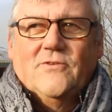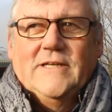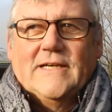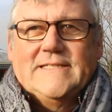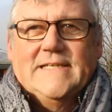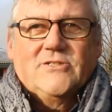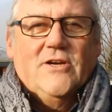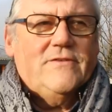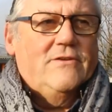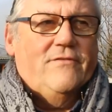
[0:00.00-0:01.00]
de venir ici à
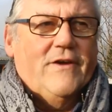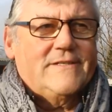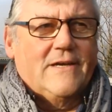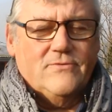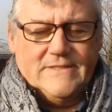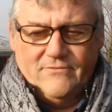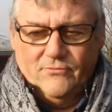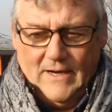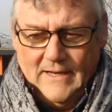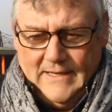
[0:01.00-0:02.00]
Jeff, ça doit faire cinq ou six
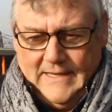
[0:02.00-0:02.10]
fois